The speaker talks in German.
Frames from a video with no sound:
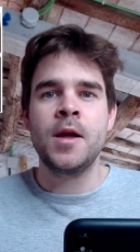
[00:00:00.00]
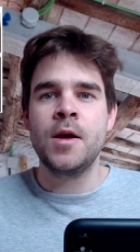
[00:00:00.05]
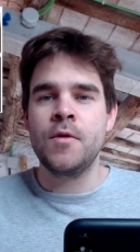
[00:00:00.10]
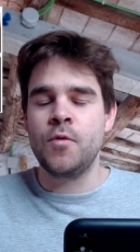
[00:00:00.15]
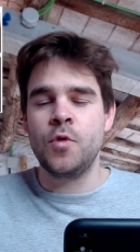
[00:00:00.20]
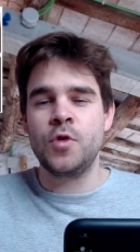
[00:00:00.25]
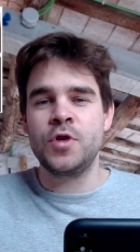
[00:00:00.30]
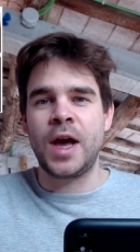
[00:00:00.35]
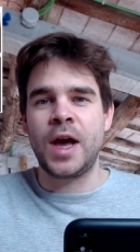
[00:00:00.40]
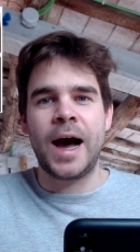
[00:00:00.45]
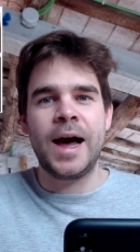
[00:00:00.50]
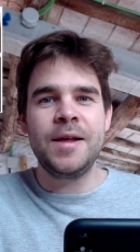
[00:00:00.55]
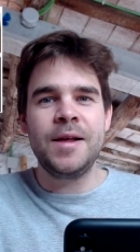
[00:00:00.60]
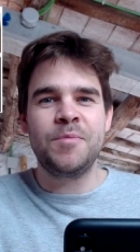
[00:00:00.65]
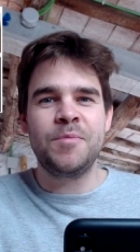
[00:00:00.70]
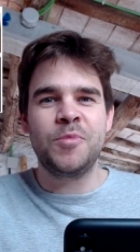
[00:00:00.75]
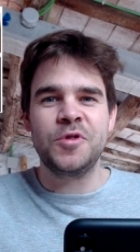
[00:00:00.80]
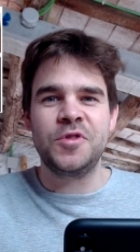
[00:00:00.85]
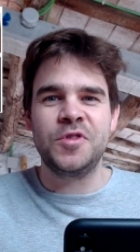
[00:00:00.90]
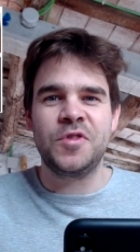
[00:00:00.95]
wo ich alle
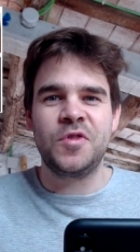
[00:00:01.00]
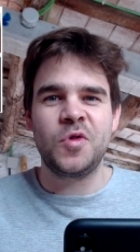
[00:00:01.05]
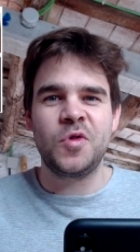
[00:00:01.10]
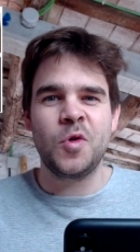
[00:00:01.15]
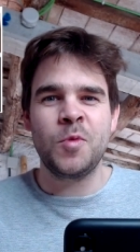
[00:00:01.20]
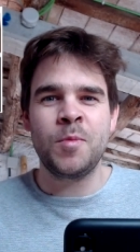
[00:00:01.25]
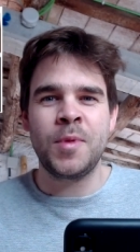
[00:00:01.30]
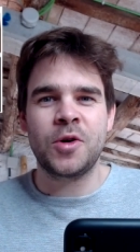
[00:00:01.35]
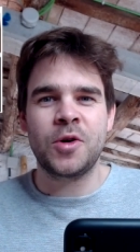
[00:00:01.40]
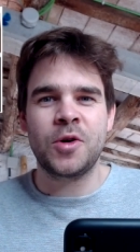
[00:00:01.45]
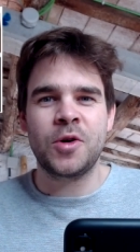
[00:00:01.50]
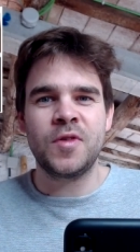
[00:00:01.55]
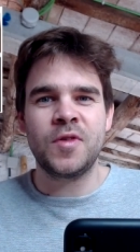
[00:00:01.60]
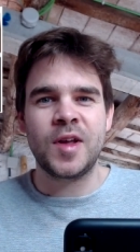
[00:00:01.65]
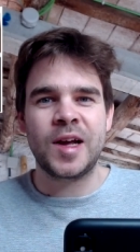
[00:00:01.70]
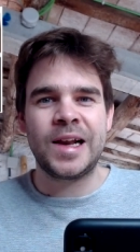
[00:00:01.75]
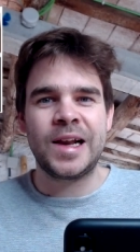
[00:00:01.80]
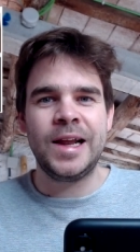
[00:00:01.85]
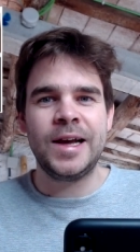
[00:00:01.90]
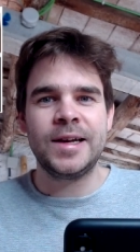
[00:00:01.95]
Positionen mal kurz
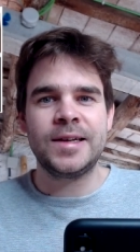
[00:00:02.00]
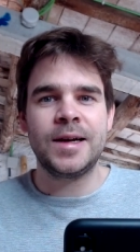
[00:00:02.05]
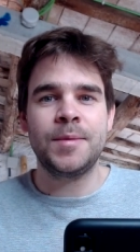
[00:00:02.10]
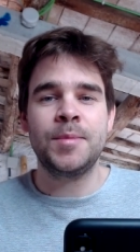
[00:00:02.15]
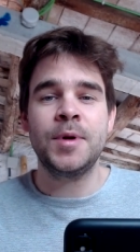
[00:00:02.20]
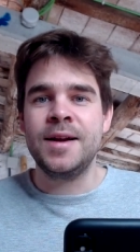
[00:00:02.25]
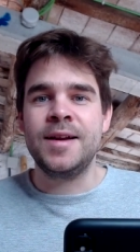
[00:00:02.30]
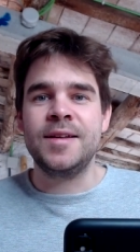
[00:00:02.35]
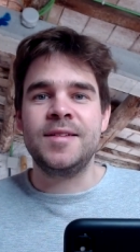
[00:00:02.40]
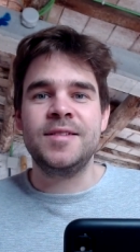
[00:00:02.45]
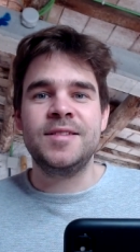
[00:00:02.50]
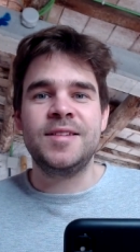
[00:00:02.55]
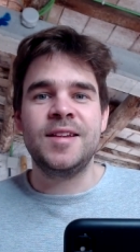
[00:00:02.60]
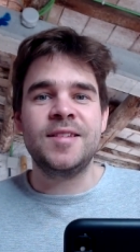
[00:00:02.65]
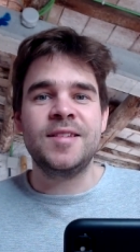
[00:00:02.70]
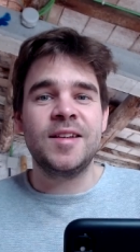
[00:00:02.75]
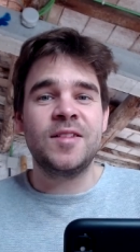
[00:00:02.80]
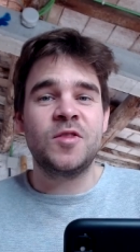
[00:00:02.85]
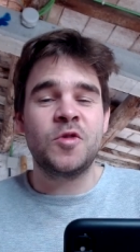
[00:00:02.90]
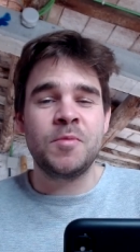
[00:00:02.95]
erklärt habe, dass ich das
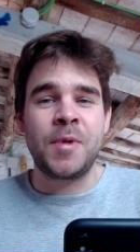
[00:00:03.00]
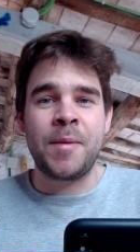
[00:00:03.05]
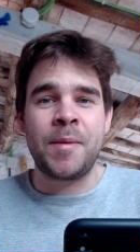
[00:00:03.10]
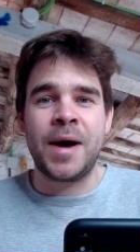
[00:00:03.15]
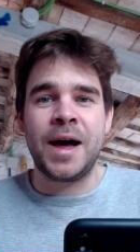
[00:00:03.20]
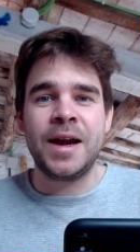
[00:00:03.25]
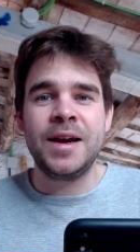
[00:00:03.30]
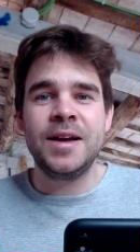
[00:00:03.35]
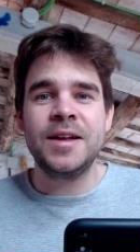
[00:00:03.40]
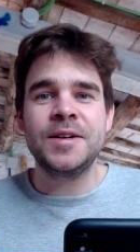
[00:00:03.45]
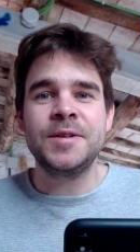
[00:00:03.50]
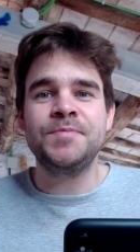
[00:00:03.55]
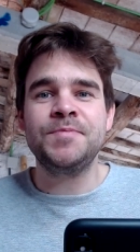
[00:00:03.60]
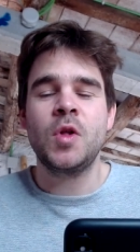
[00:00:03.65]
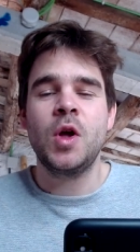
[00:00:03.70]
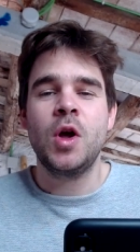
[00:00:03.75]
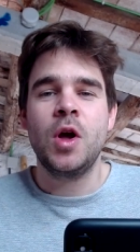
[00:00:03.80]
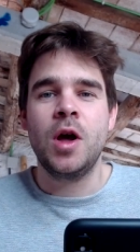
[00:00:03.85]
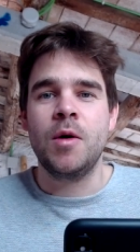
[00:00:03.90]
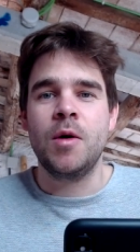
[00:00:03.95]
jetzt zu meinem
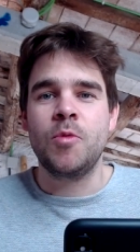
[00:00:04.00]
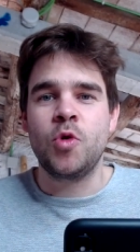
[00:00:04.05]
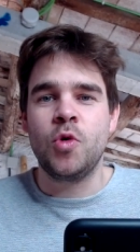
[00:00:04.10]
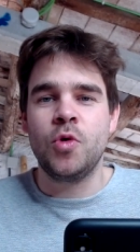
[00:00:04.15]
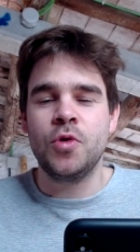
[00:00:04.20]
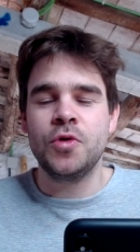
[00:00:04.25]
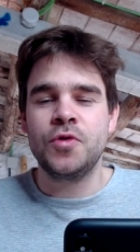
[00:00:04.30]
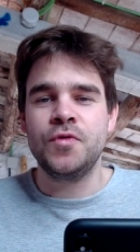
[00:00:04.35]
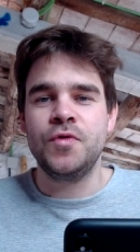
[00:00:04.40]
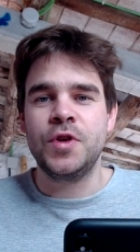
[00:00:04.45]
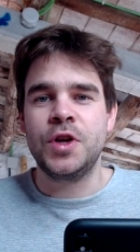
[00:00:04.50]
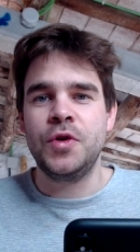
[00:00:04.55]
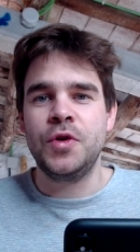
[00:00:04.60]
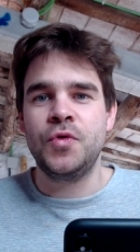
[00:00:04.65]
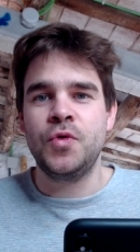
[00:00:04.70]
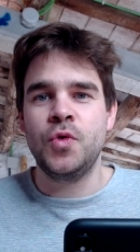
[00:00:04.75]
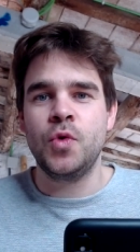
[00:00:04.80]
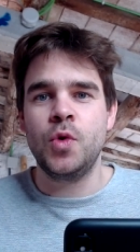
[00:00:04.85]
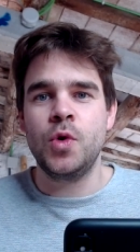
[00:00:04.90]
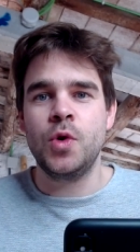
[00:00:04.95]
anderen ähm, großen
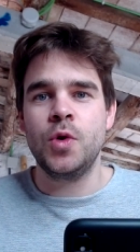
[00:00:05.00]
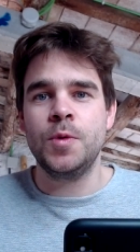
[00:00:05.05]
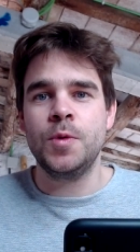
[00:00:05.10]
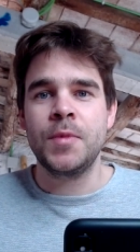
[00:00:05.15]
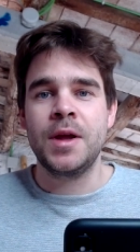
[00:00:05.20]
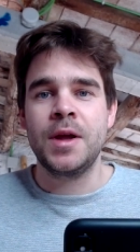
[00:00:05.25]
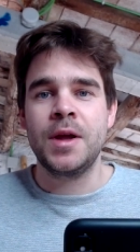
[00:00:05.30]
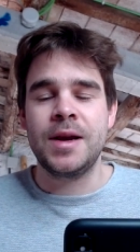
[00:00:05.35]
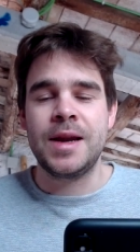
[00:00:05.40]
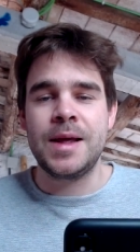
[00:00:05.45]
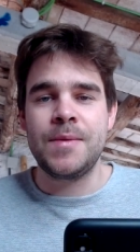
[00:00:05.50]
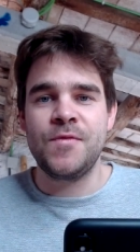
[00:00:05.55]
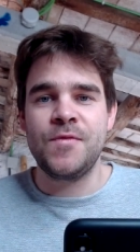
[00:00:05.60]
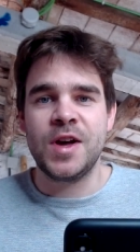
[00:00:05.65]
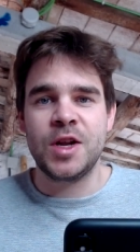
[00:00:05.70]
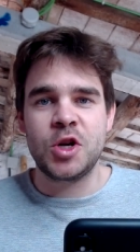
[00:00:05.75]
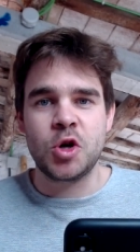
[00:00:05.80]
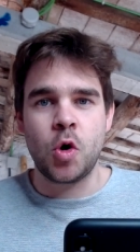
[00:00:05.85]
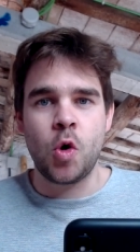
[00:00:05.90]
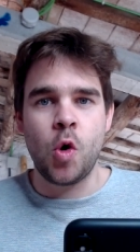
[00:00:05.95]
Wikifolio
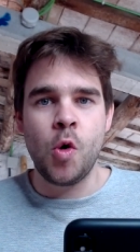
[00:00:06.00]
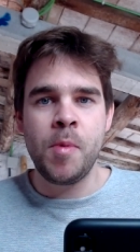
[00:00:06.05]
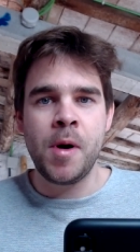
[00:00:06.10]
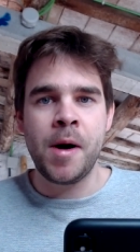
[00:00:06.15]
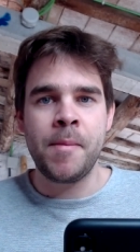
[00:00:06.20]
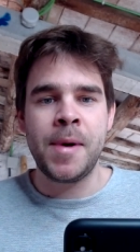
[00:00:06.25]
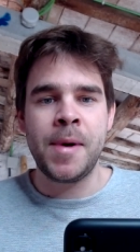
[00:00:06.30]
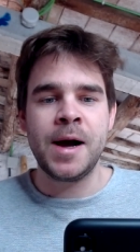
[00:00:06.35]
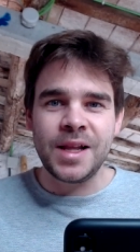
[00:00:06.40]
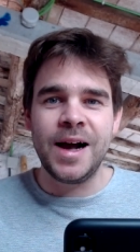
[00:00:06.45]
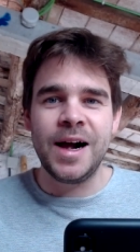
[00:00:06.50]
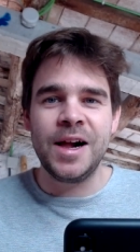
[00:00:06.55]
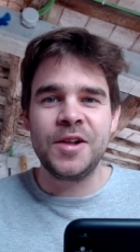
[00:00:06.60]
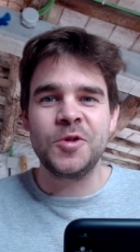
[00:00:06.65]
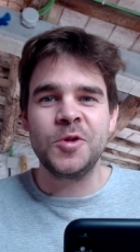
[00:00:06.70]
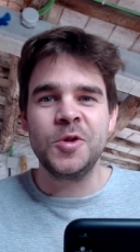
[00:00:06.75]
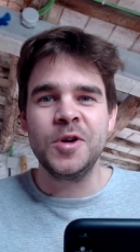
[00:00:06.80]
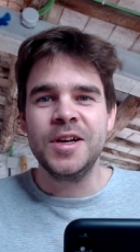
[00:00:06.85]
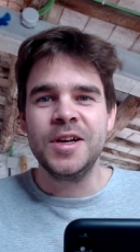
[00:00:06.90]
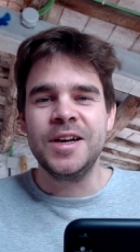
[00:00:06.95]
Nebenwert Europa mache.
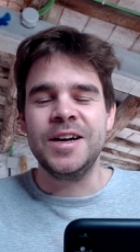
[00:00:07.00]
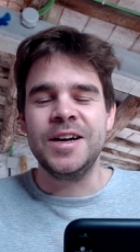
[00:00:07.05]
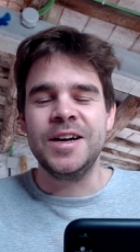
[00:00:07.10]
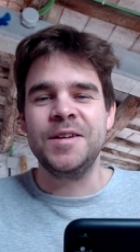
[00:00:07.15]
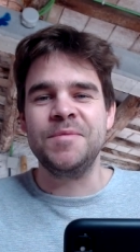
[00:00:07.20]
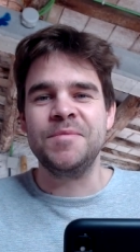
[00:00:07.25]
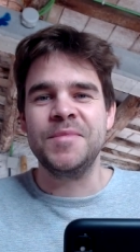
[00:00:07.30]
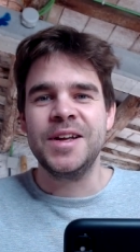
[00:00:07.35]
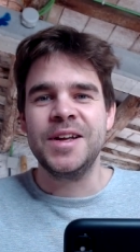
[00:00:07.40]
Also ähm,